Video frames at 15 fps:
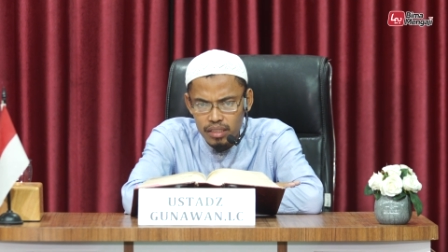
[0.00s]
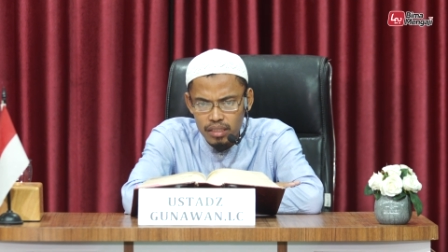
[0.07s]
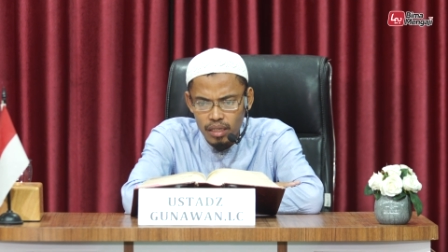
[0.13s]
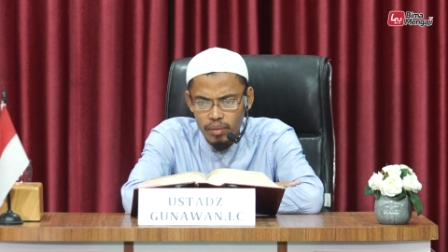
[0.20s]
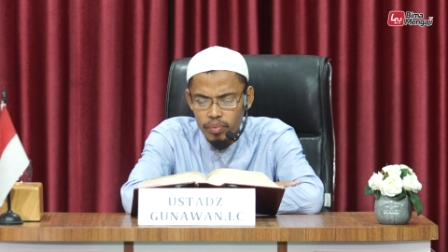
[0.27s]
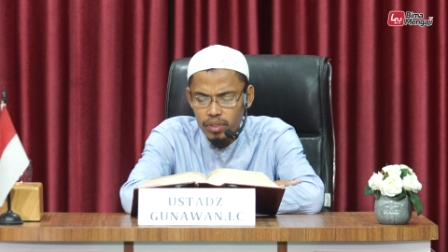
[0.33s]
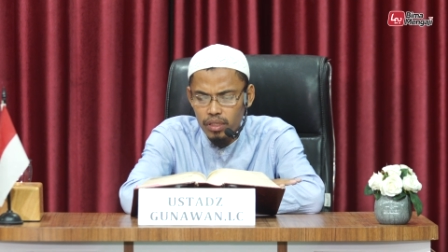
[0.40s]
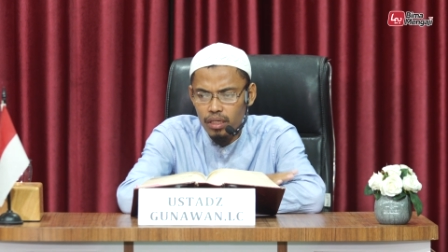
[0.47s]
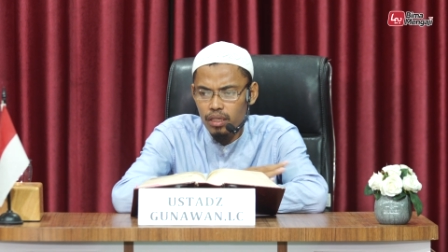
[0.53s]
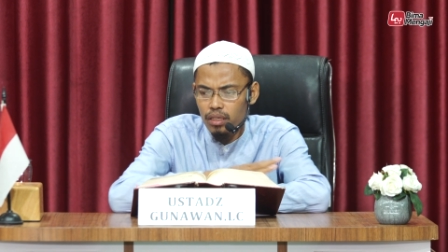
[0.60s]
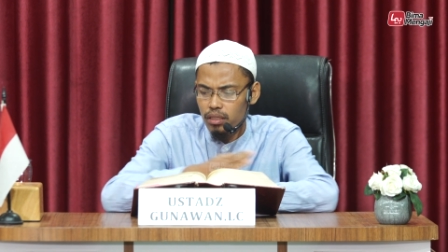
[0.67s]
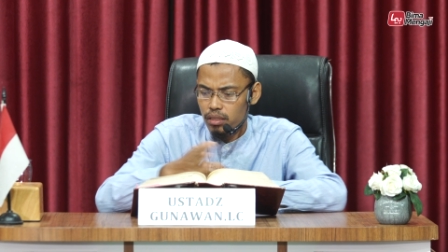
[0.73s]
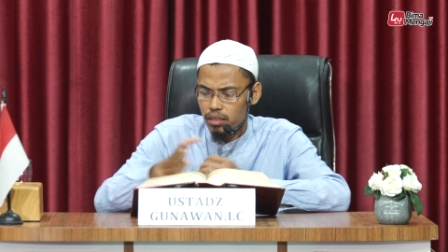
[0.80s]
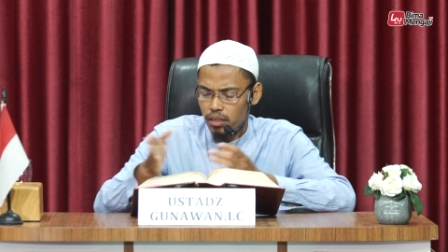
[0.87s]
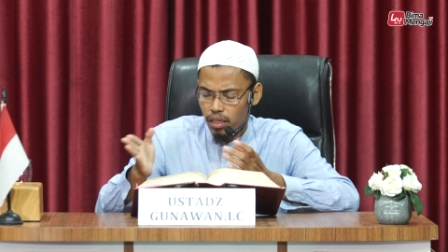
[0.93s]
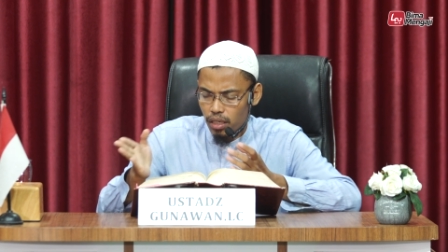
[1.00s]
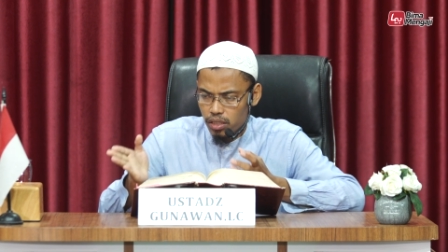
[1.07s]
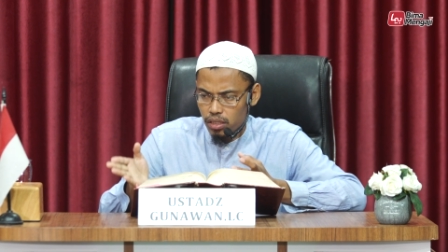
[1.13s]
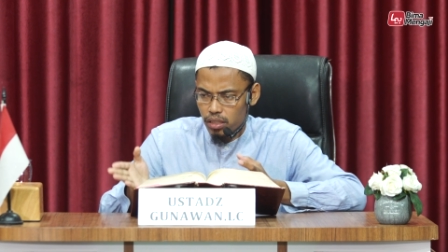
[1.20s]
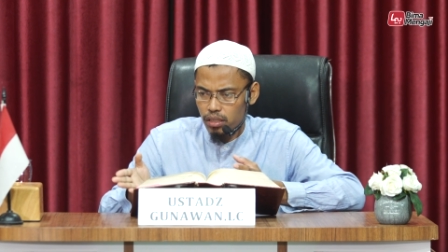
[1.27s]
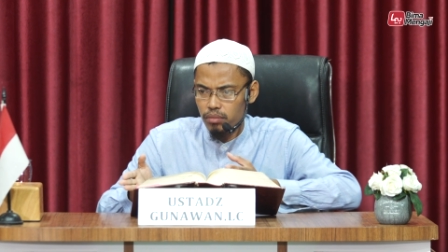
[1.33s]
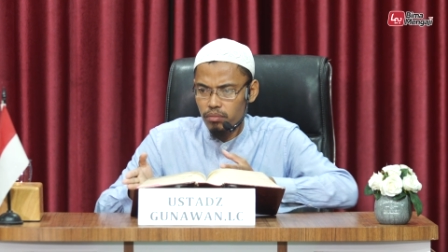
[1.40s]
Tapi dia
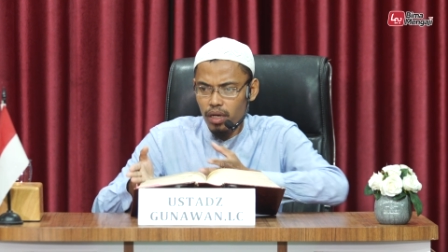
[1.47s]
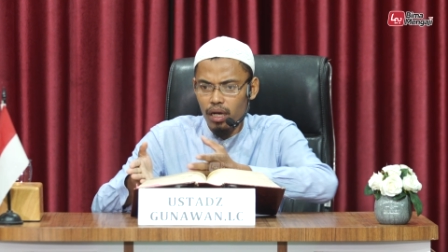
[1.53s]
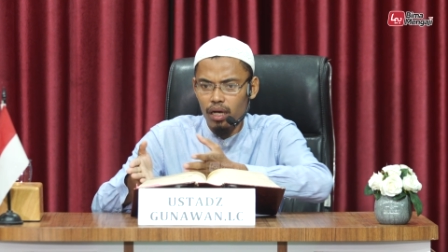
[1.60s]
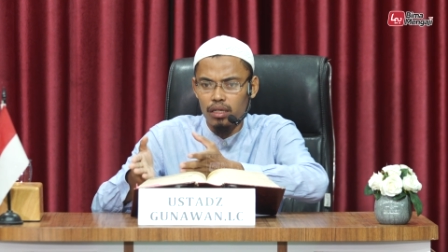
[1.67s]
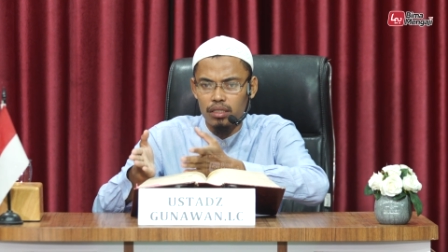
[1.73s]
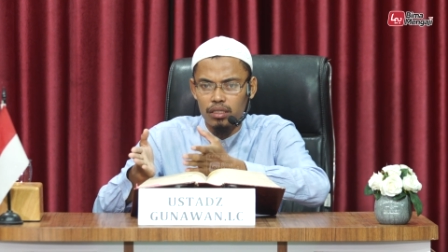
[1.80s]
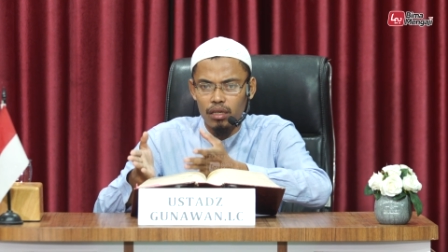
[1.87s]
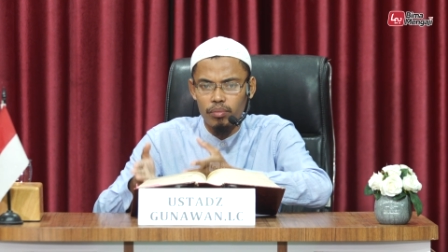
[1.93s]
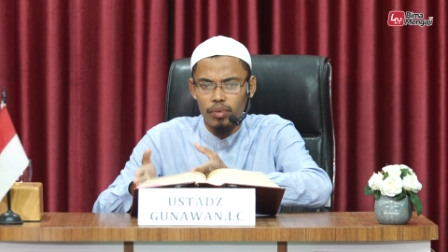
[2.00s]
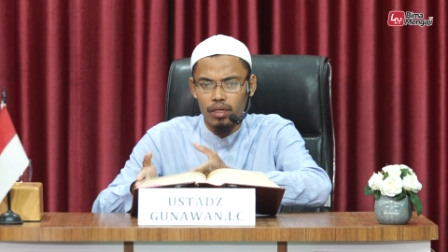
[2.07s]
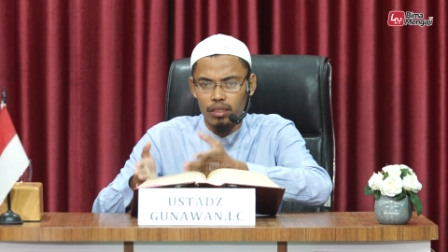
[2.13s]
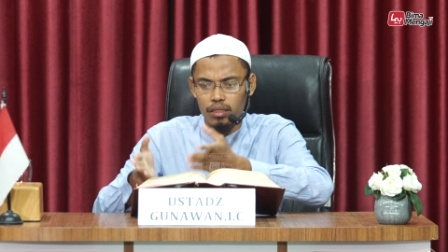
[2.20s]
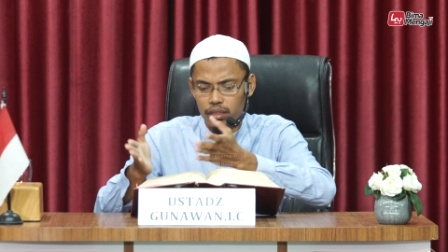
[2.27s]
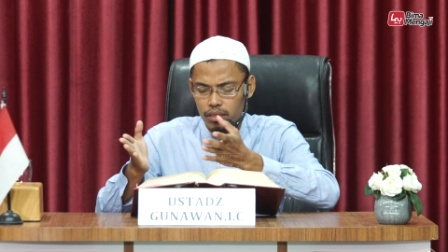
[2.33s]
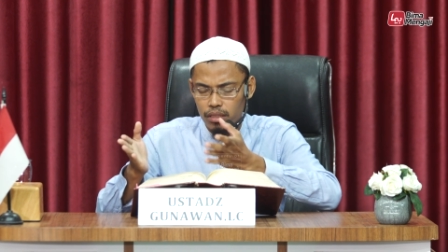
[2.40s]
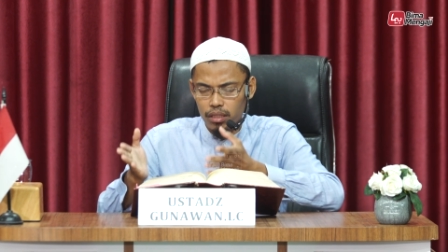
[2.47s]
dikasih makan setiap hari,